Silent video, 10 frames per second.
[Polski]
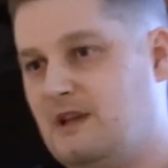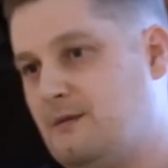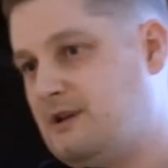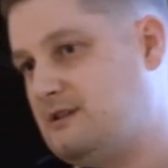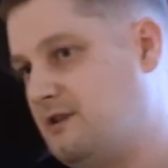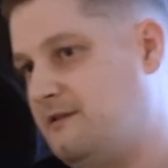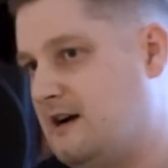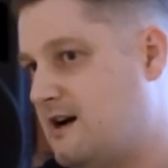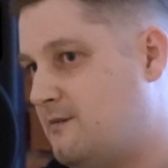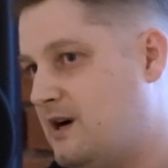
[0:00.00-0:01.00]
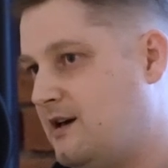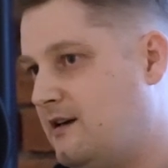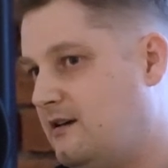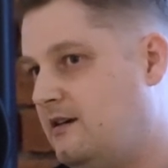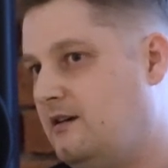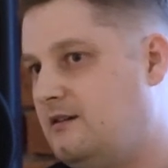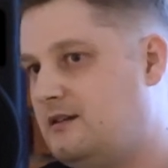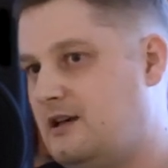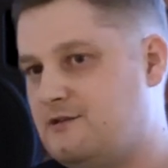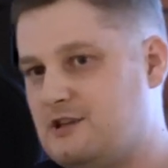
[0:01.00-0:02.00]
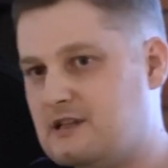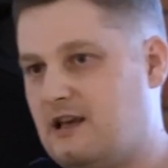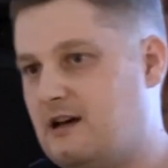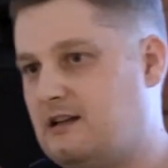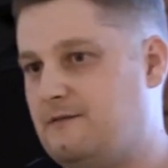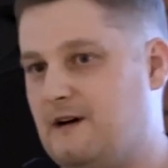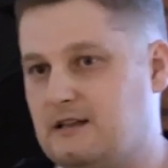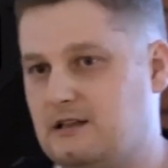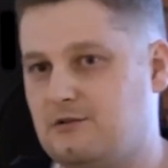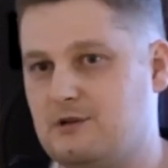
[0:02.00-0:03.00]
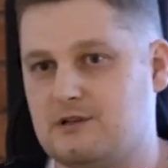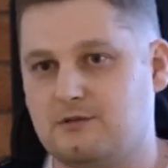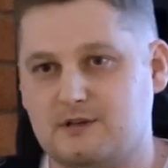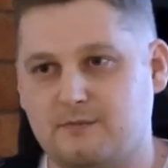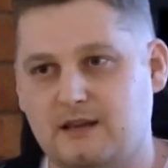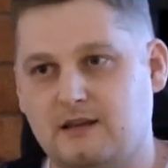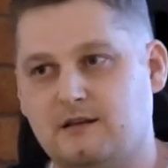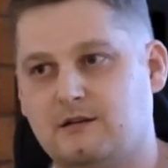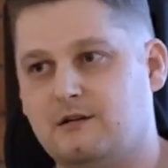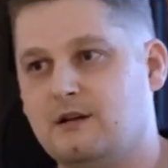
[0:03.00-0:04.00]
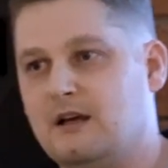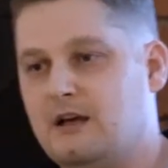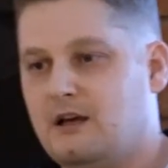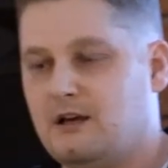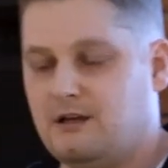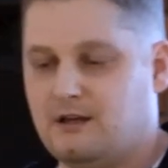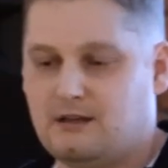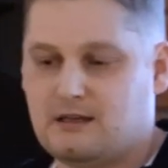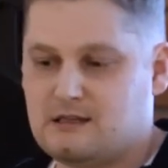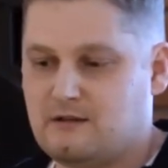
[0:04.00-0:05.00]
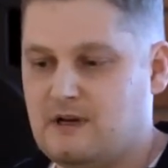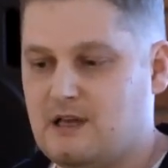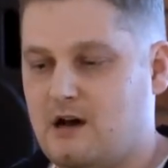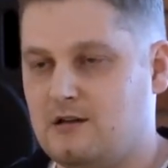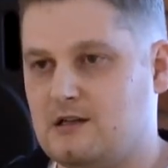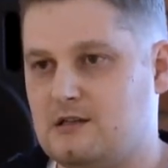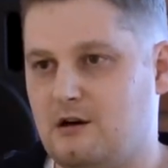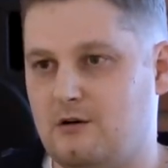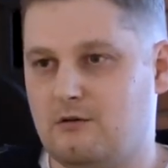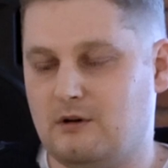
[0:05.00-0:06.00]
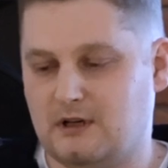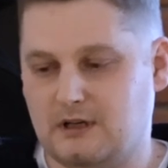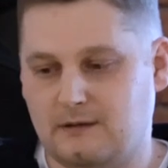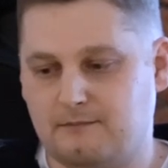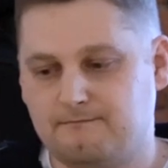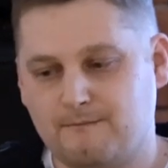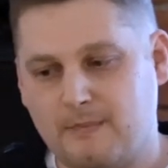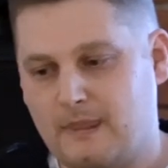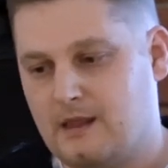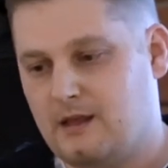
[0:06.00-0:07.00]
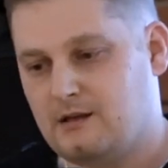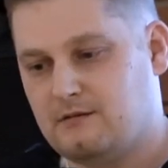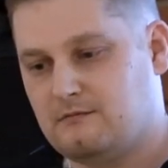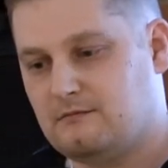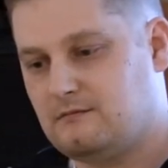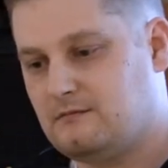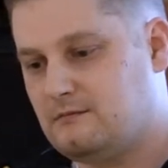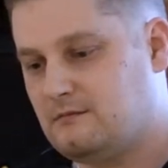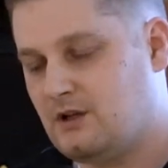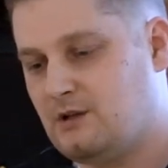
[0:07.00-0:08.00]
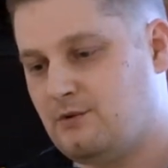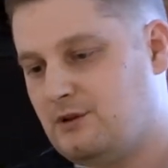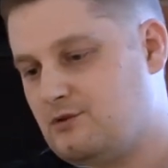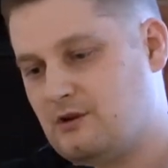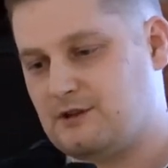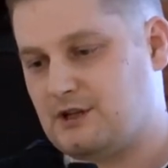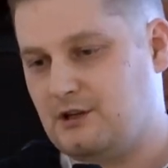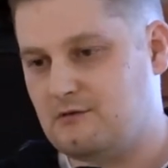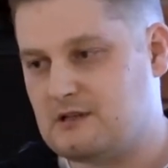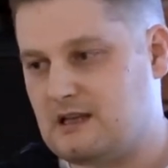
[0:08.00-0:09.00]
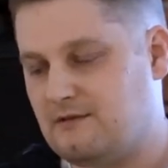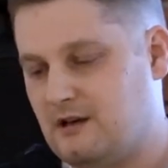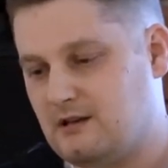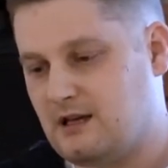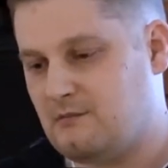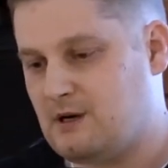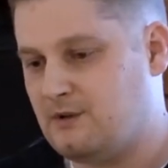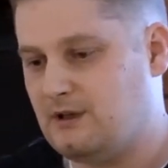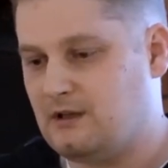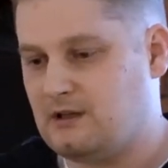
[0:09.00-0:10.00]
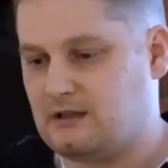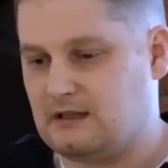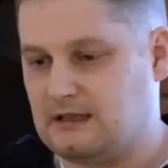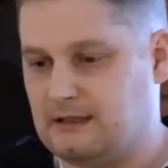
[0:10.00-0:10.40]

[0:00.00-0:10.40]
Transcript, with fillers: ja pracuję w Akamai i te wszystkie artefakty, które są niezbędne do e, testowania, one są, e, mm, one były dużo wcześniej ustawione, mamy ich,